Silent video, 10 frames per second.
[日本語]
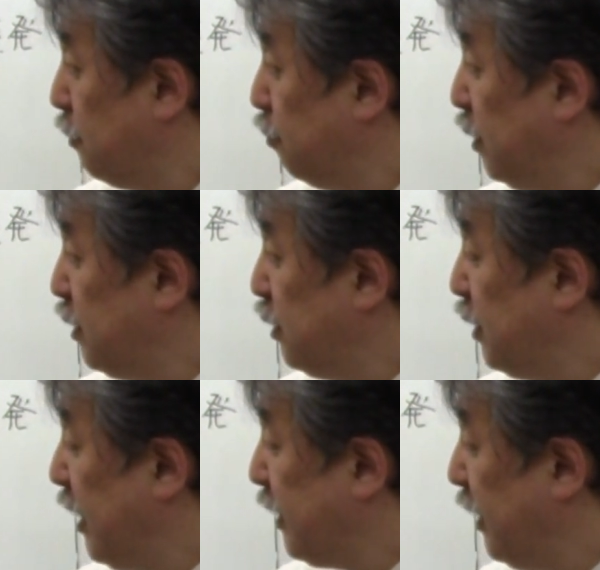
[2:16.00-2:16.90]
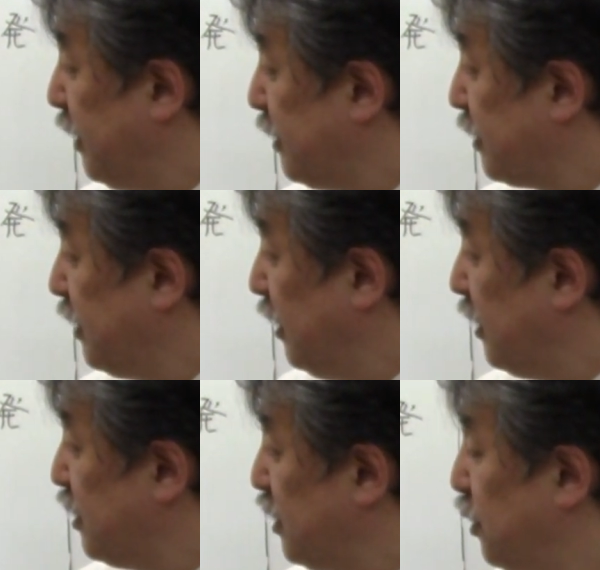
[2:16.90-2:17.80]
水だけですか
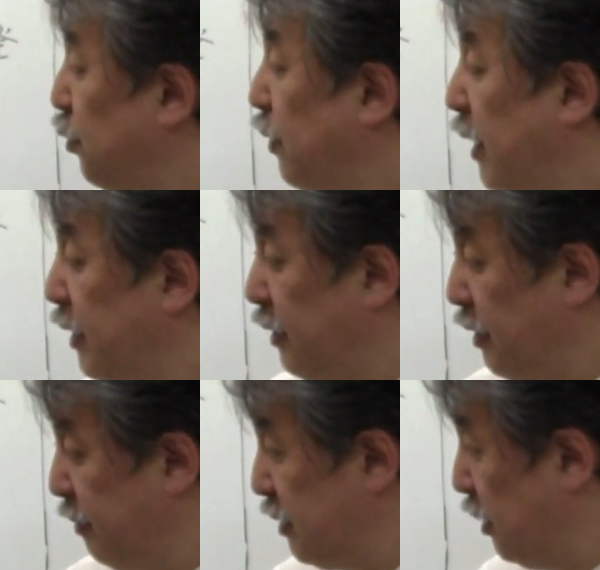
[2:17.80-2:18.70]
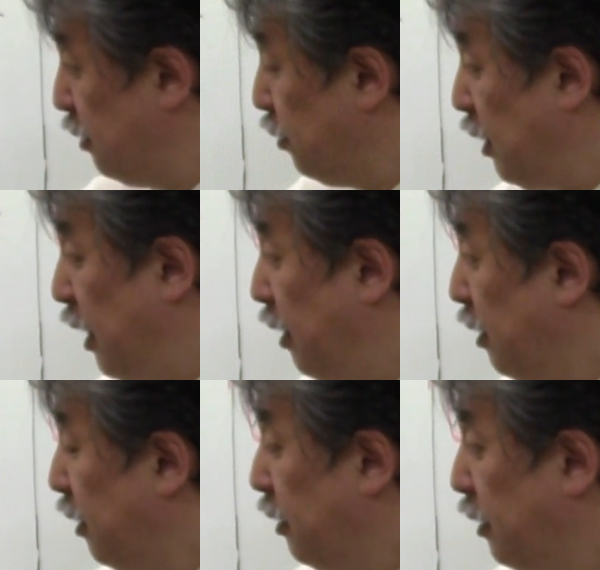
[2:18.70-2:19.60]
ら塩は入ってませんの
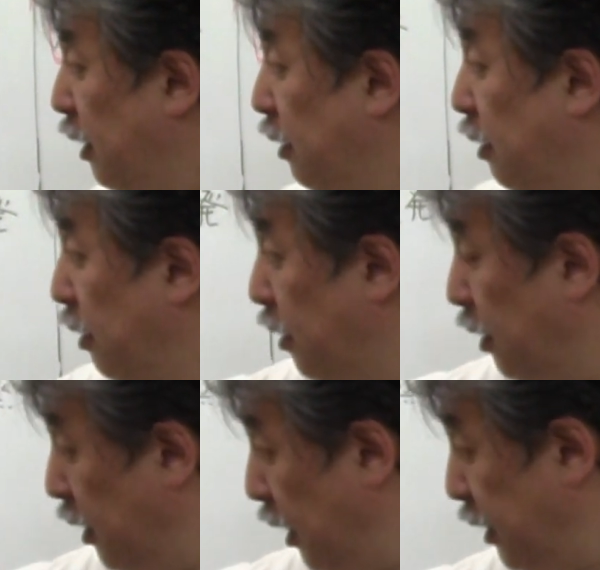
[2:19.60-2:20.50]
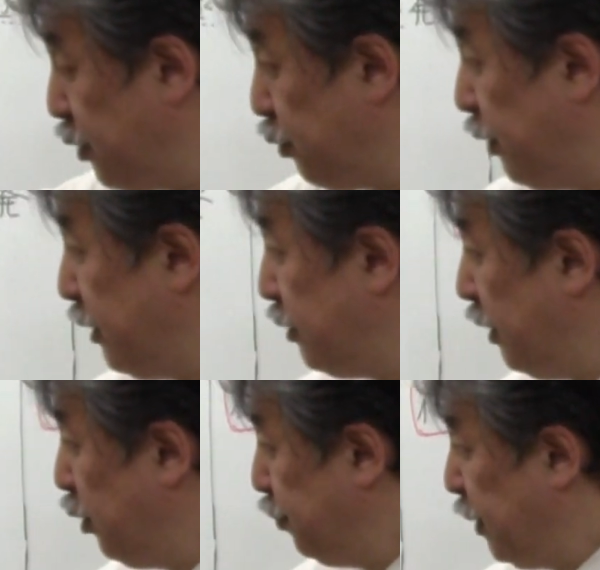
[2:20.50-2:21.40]
で、ねえー、食塩水
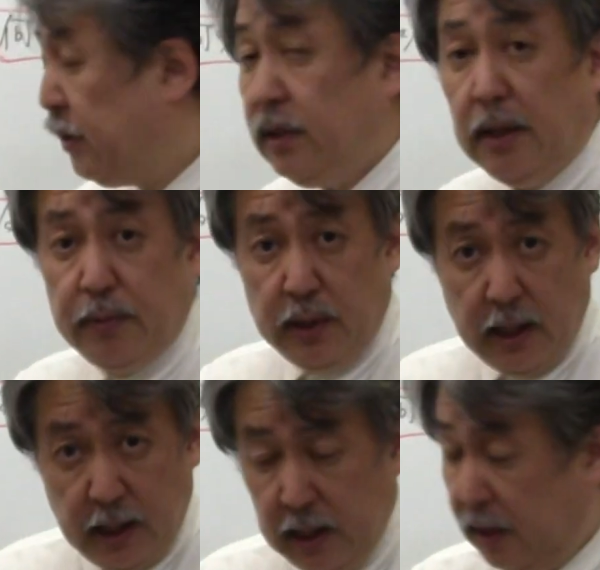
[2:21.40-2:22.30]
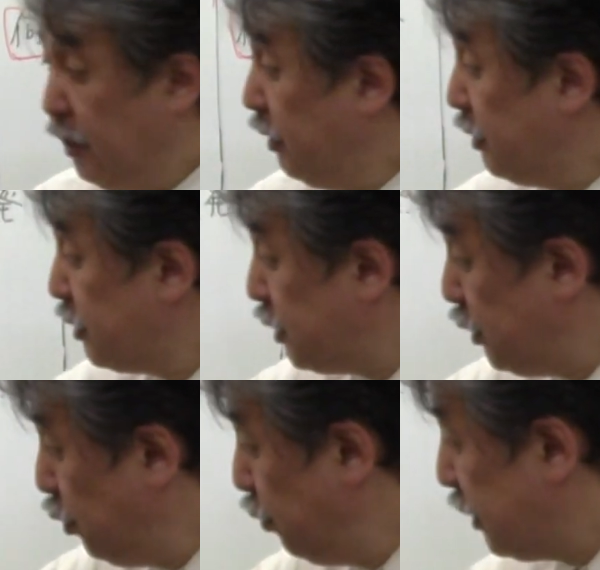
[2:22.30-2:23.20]
は 600g に減り
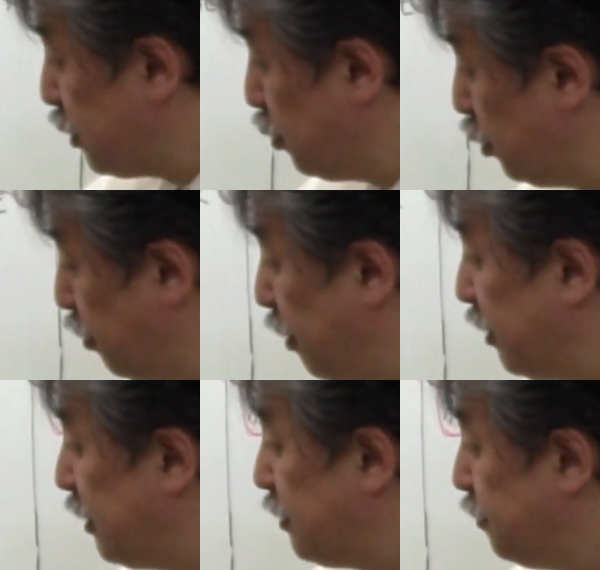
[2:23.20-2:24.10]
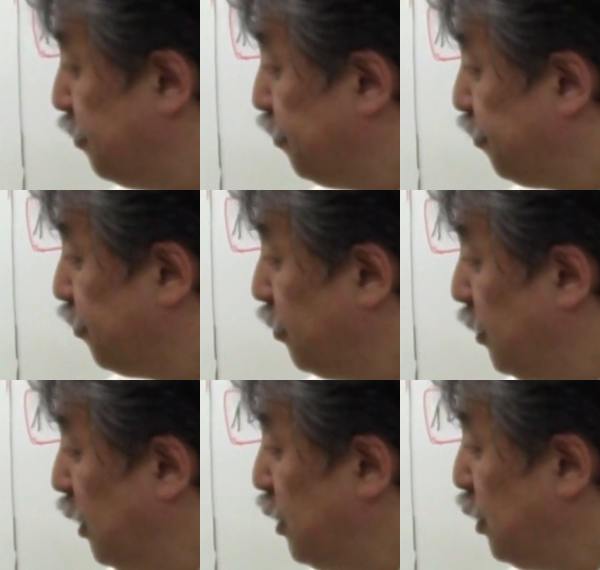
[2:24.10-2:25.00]
塩はそのままです。
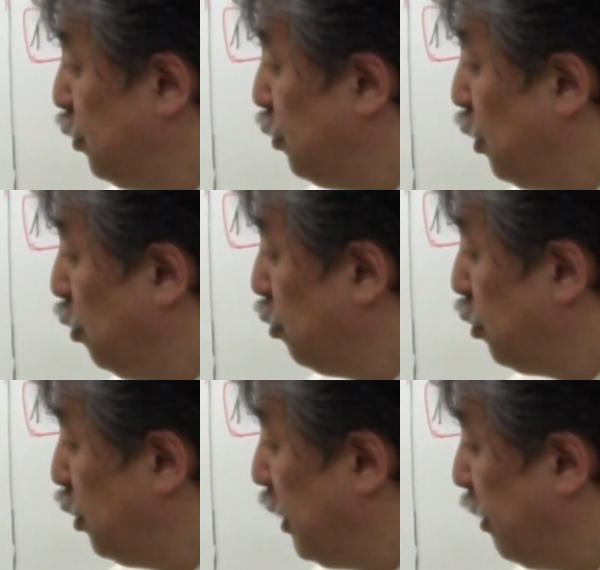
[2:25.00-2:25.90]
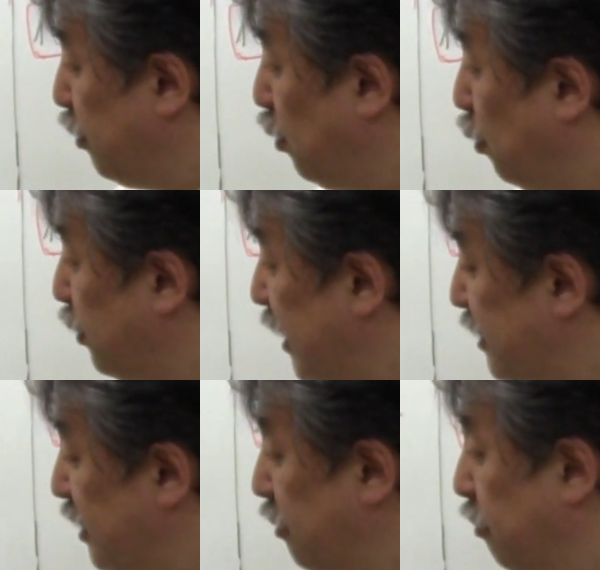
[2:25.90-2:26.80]
24g
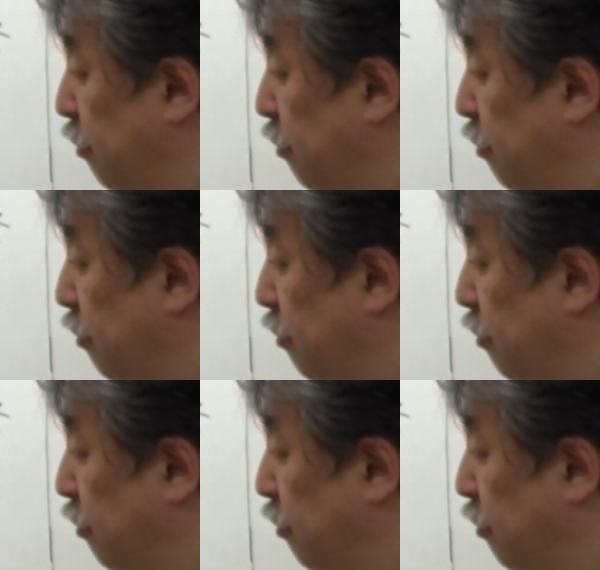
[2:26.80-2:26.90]
同じ。